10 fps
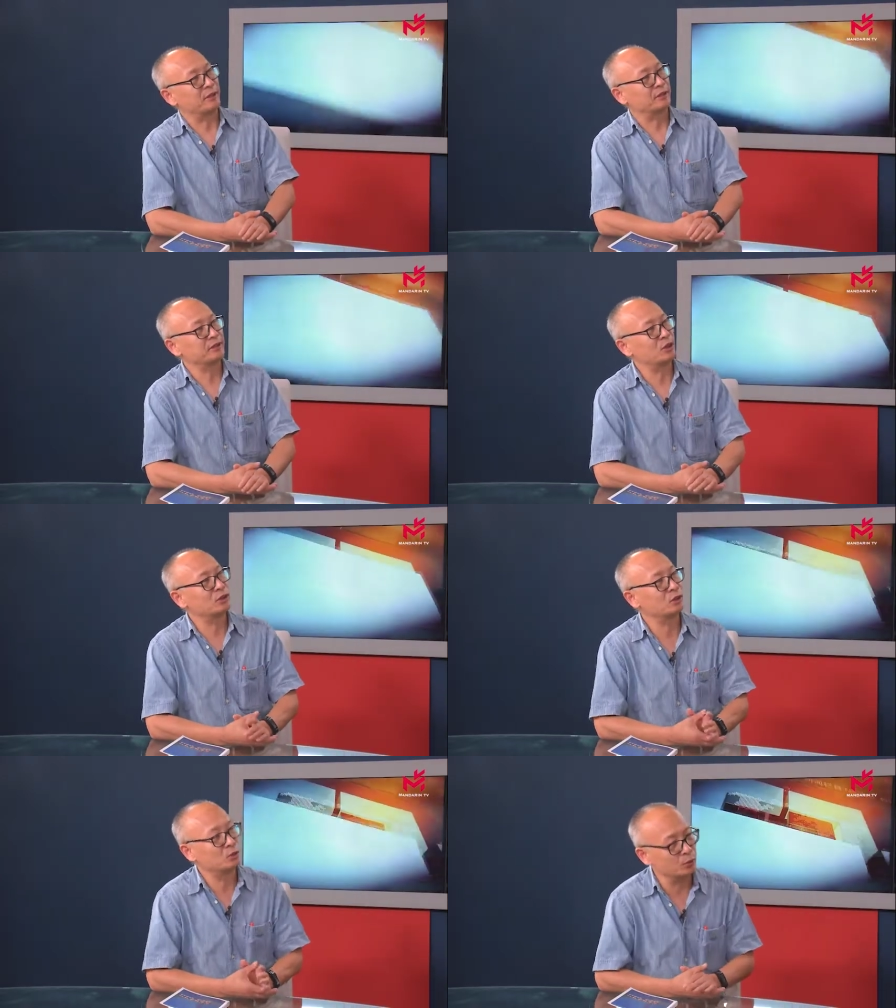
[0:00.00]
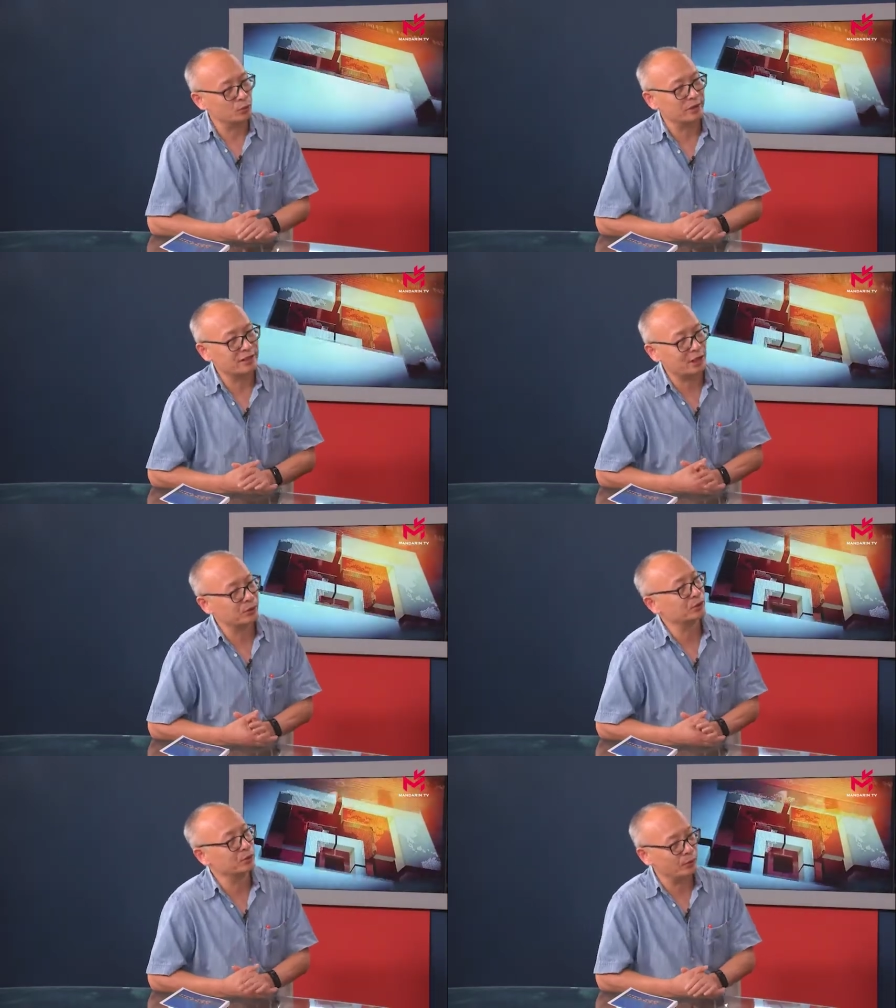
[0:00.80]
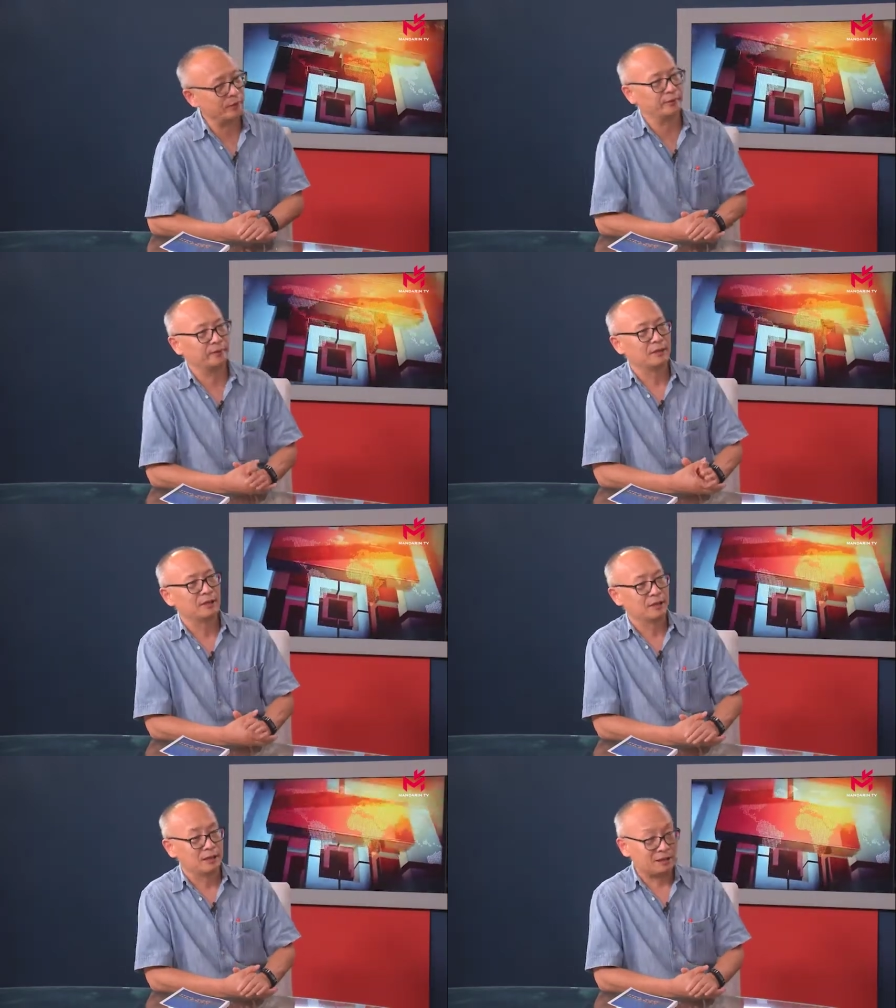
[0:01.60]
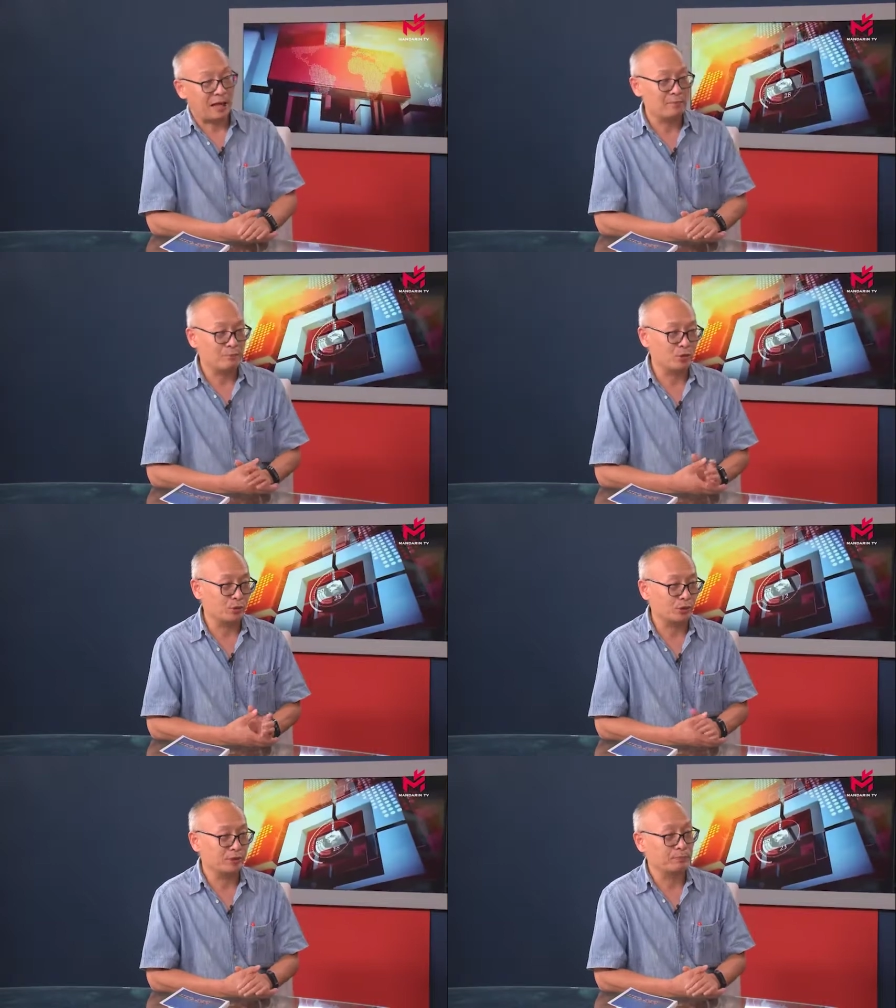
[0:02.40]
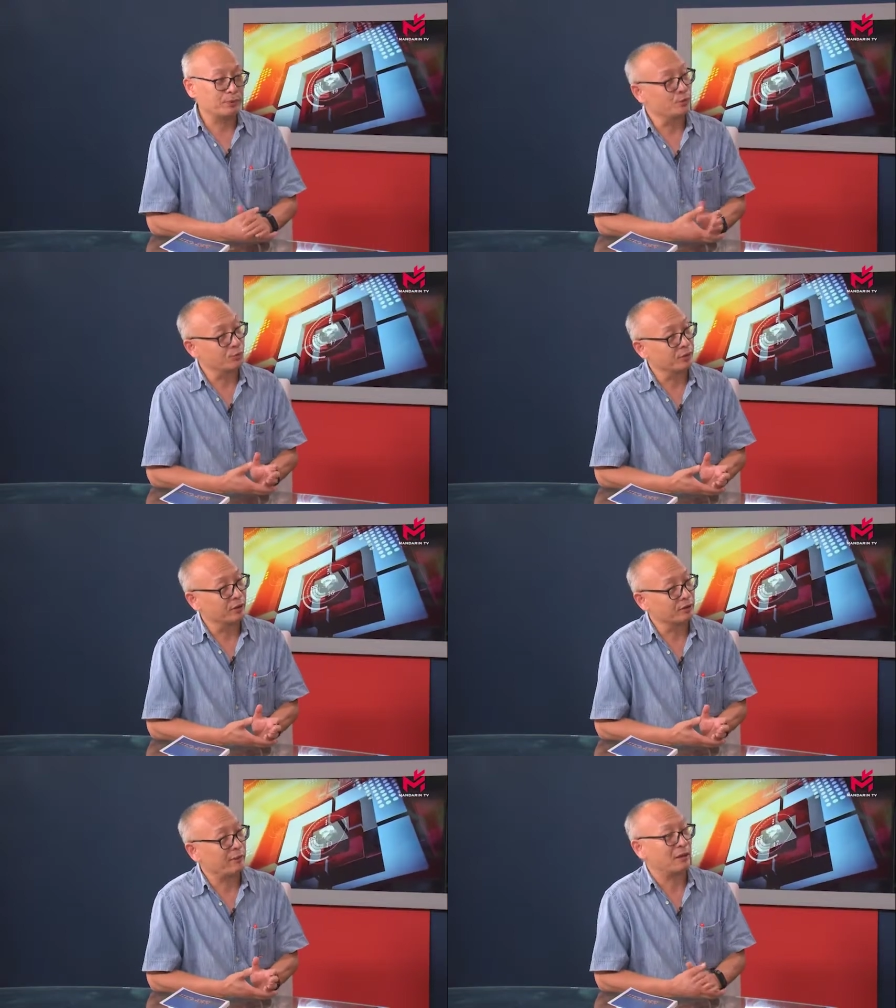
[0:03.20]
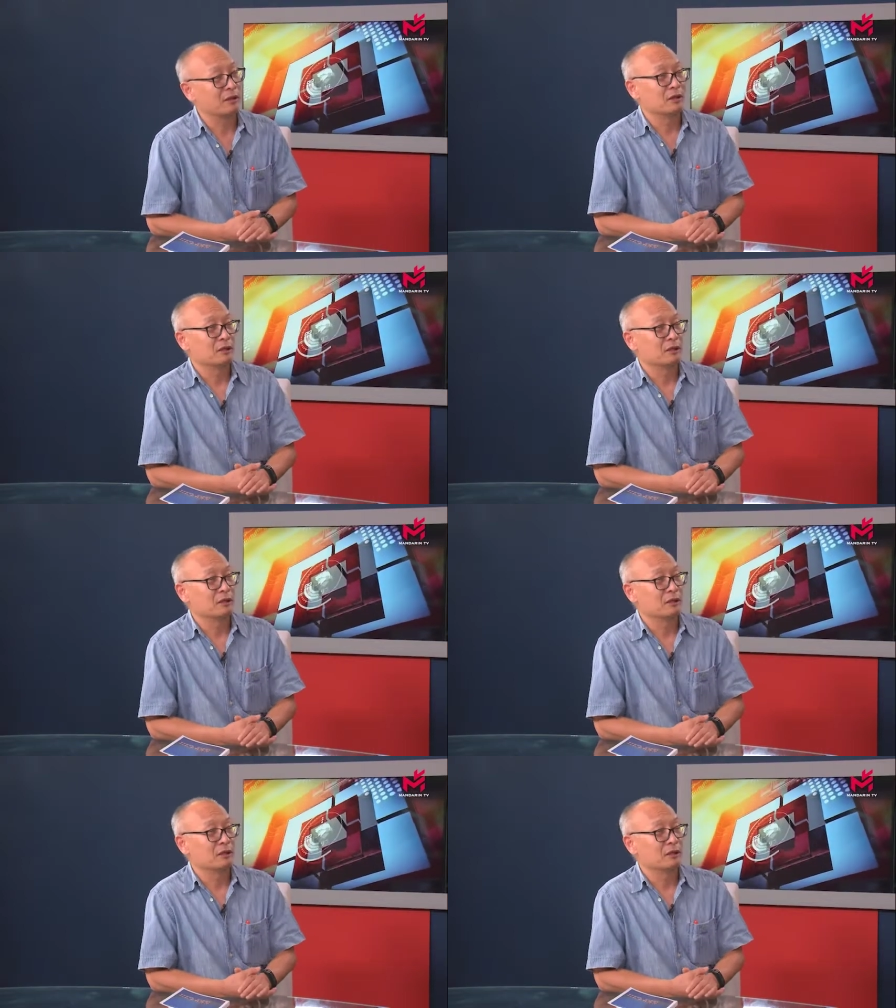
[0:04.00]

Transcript: 实际上这个中国亚洲是对的，他们没有说是必须的，对吧？